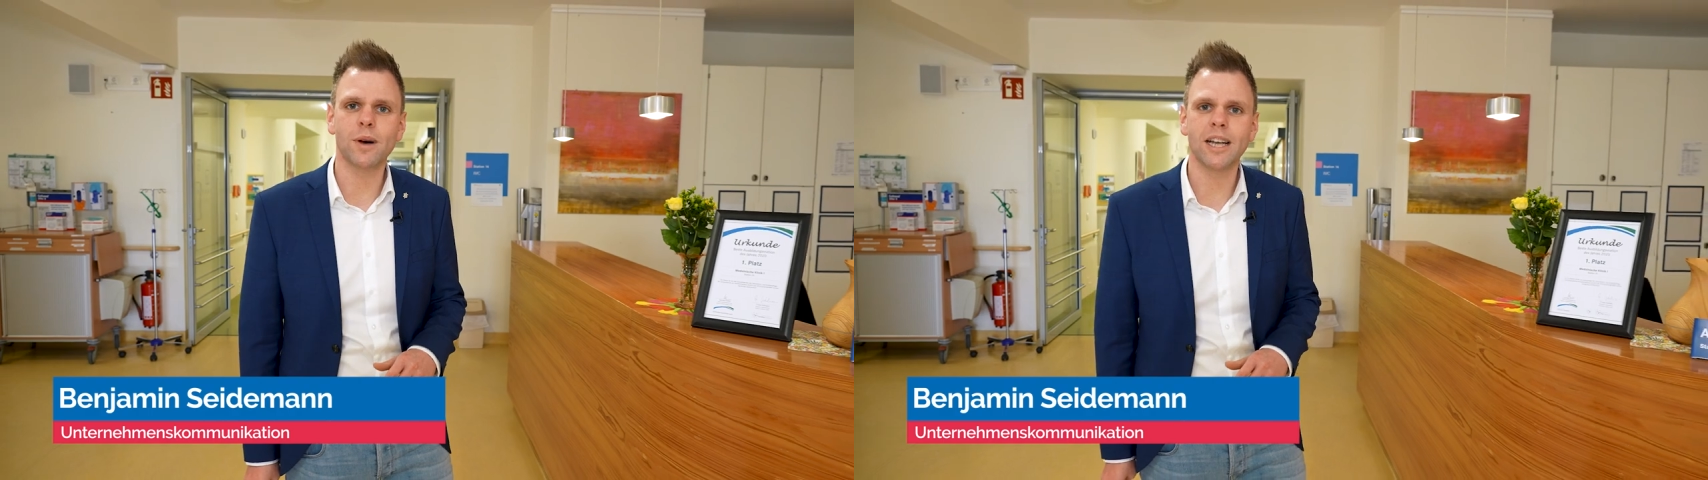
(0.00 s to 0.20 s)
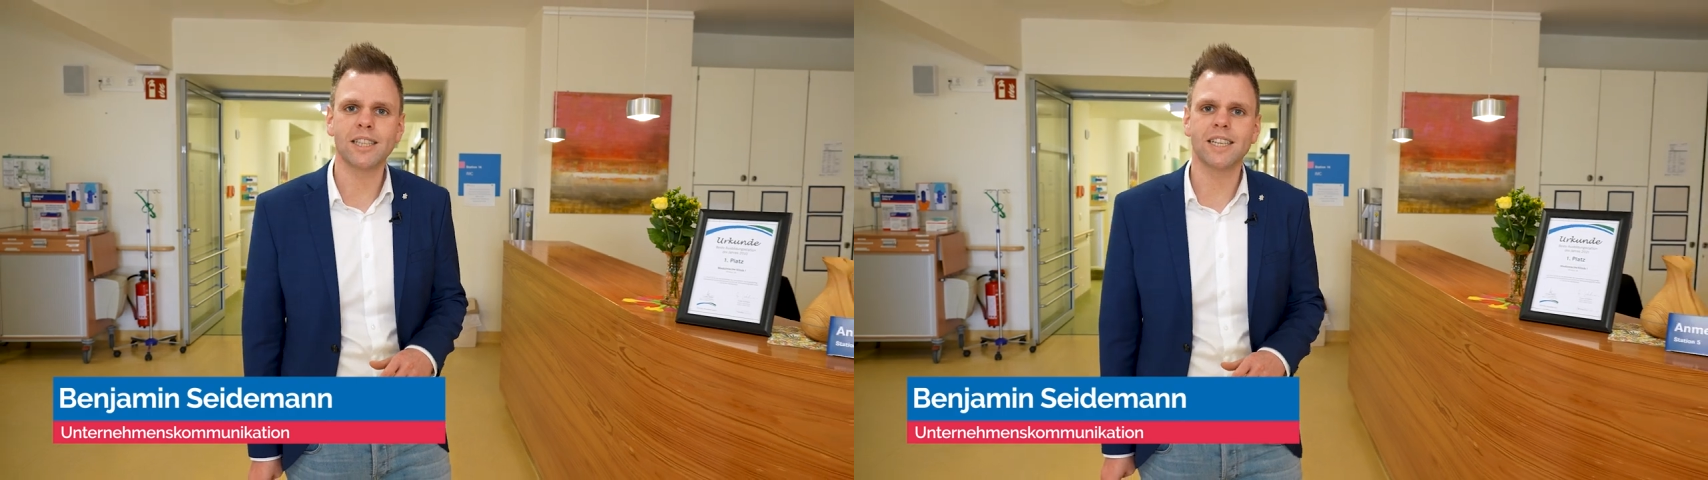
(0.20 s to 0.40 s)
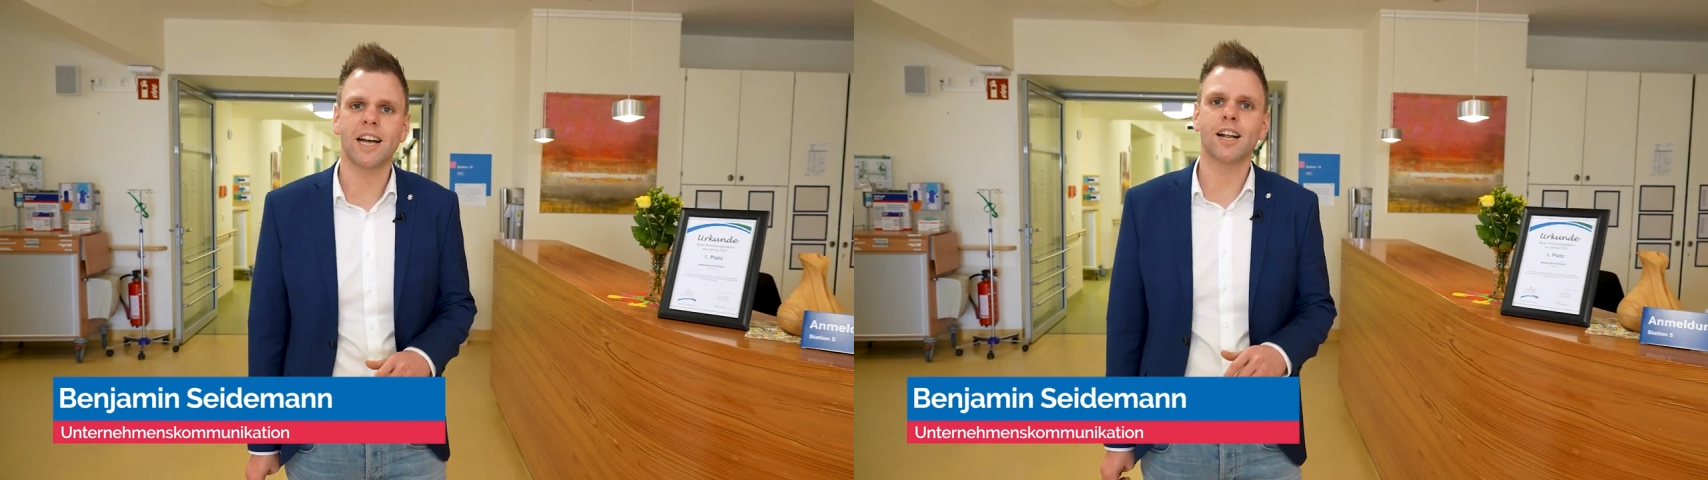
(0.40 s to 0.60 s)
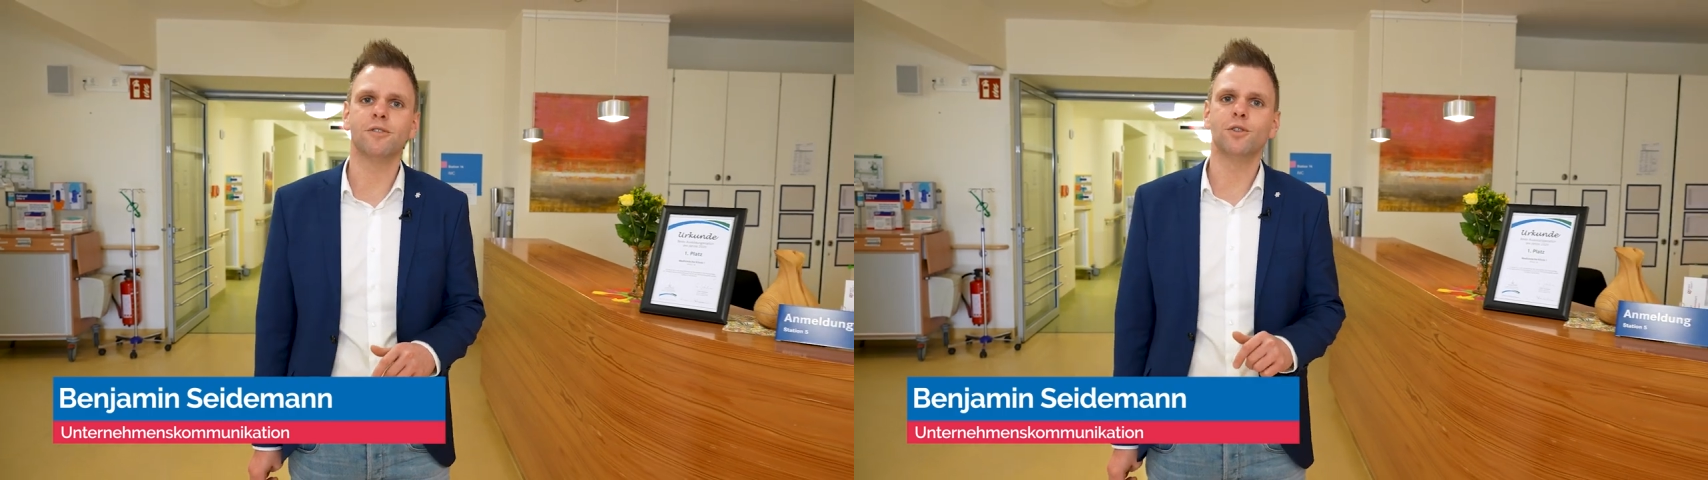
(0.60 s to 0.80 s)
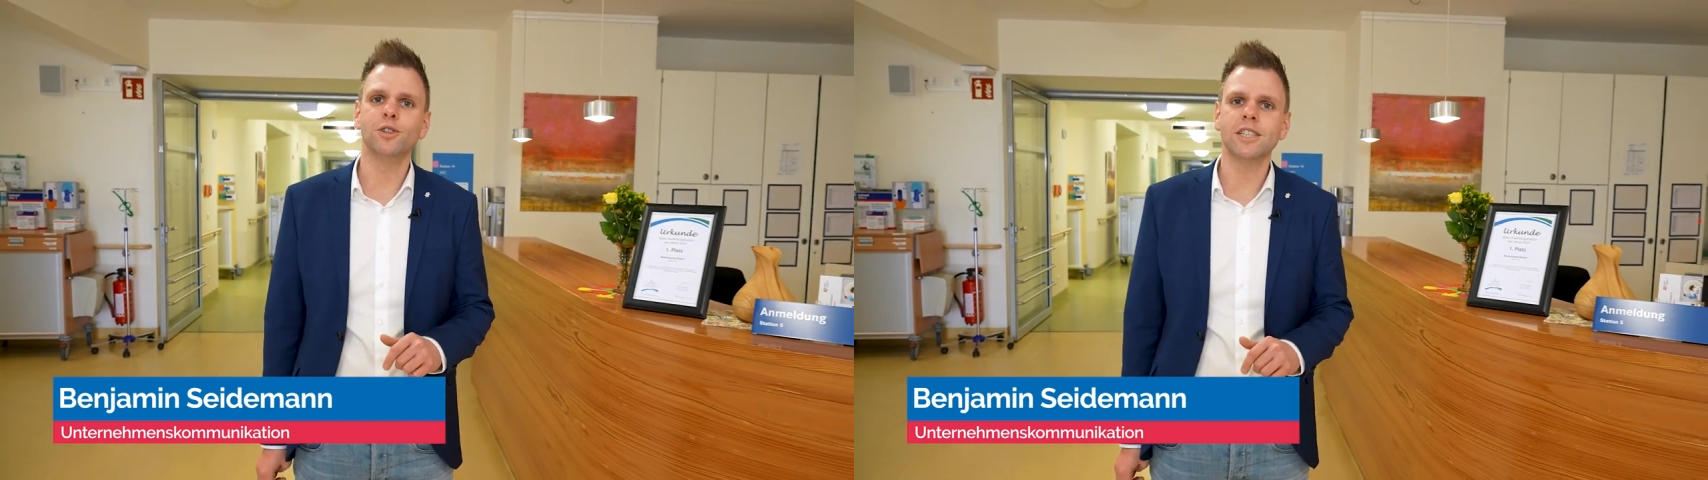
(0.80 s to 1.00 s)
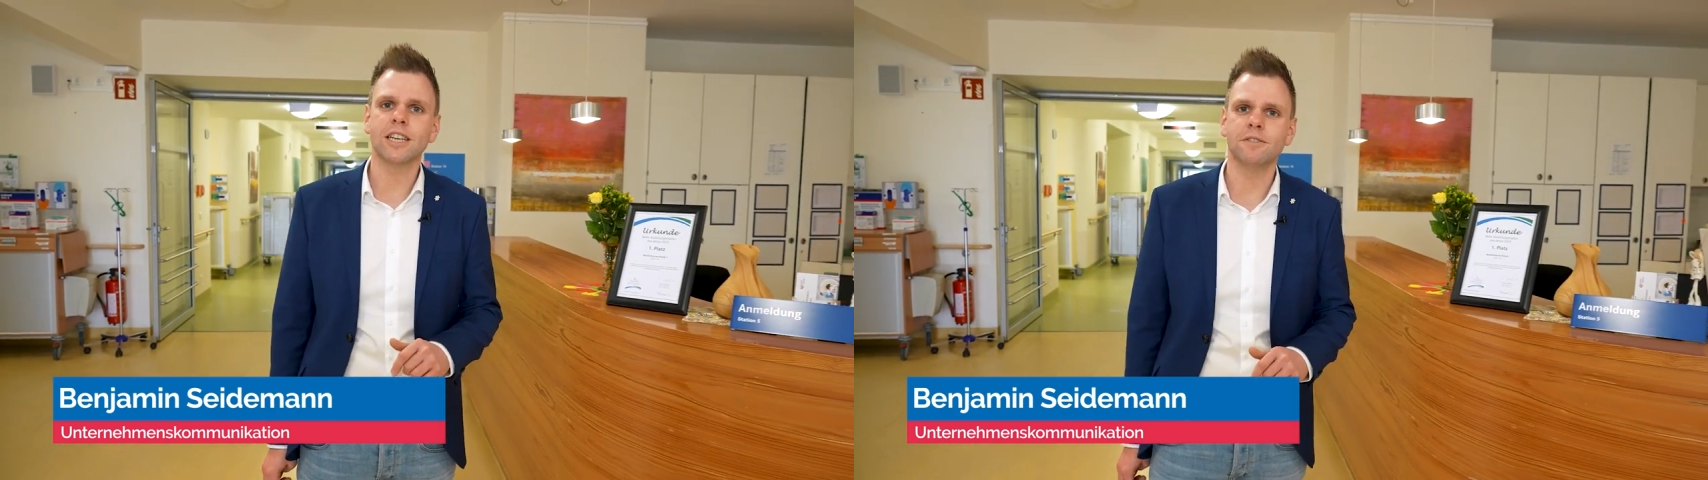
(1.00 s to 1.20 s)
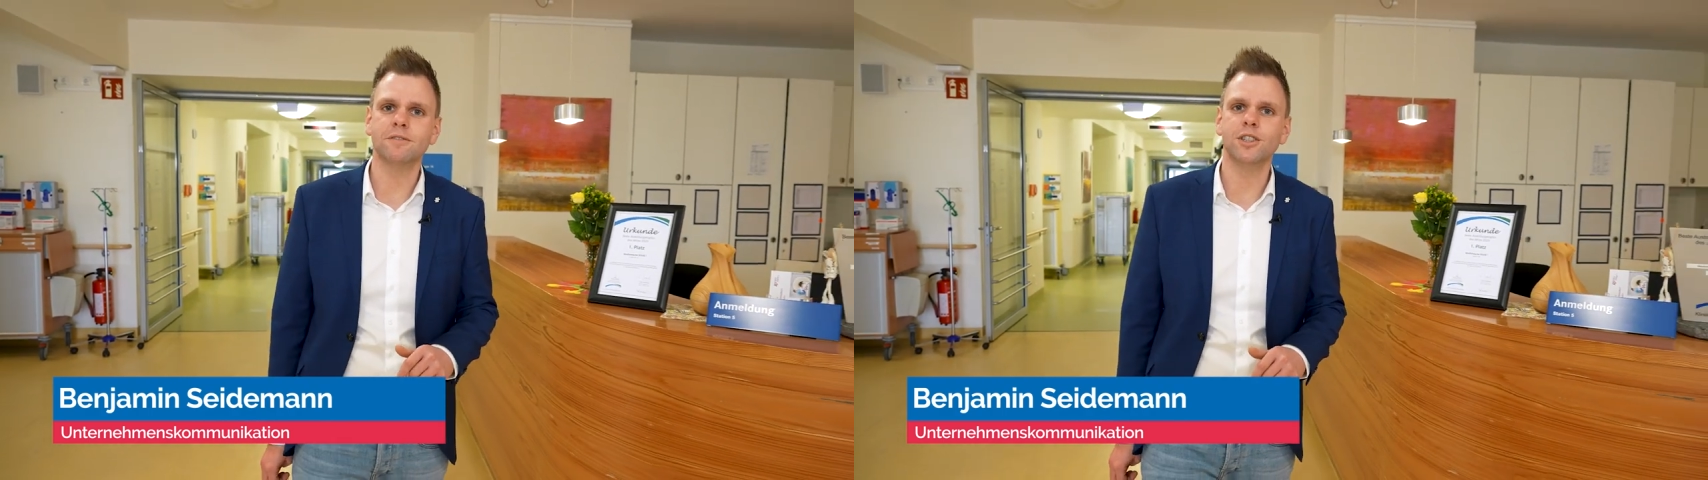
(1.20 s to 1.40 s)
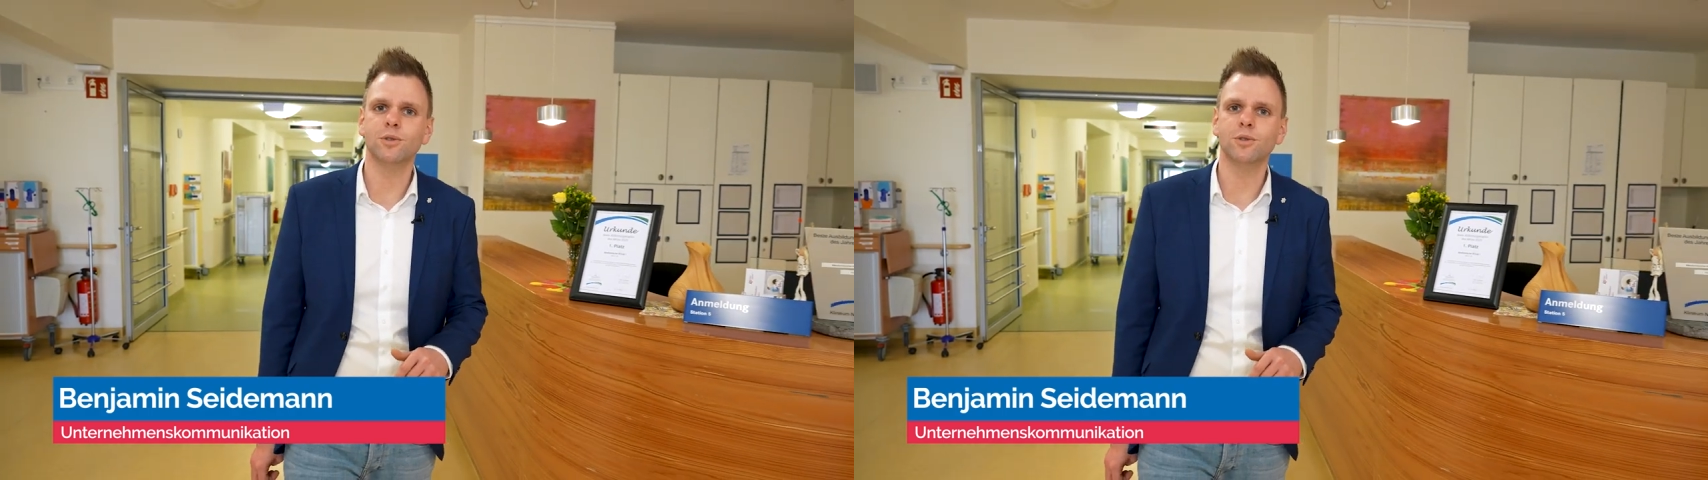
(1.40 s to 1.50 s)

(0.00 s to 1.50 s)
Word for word: Oberärztin Anna Völz treffen,